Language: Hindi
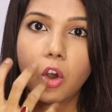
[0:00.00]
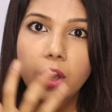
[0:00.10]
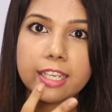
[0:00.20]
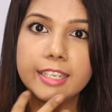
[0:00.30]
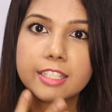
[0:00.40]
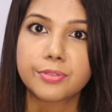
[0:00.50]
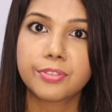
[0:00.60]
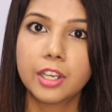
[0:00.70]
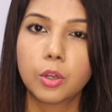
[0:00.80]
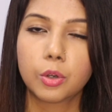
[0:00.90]
ऑयलीनेस
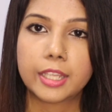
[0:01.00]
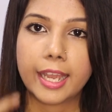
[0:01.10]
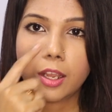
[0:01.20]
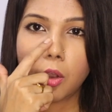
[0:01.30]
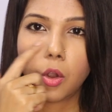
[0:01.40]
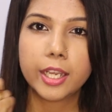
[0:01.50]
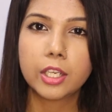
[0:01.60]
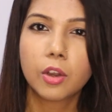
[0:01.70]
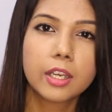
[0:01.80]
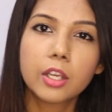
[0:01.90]
फील होता है
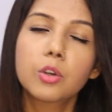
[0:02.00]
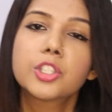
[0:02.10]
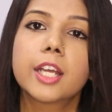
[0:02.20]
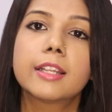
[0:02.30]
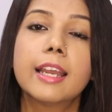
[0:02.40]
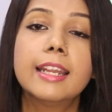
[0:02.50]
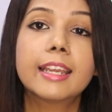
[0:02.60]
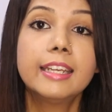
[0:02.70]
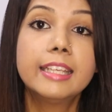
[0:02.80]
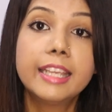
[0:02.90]
ऑयली ऑयली हो जाता है
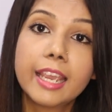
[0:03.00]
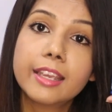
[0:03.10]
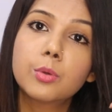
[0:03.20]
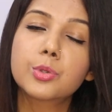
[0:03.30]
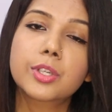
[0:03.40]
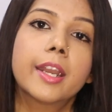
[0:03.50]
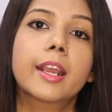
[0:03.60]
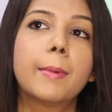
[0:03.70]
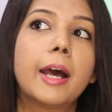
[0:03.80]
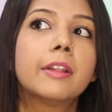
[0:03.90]
लेकिन ये यूज़ करने
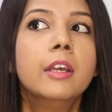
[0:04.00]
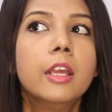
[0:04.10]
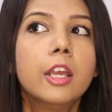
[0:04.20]
के बाद